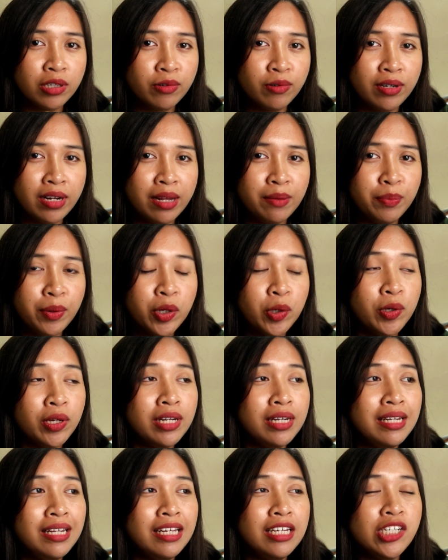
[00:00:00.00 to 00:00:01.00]
ng ulan pero
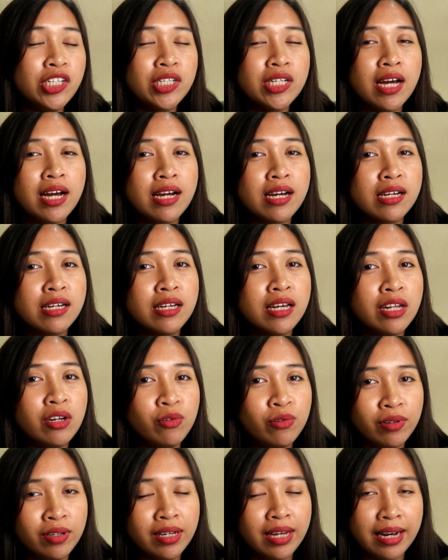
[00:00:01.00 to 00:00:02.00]
hindi siya
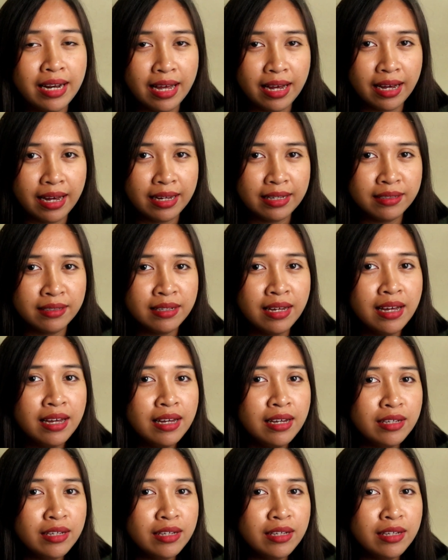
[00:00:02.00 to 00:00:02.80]
ganun kalakas.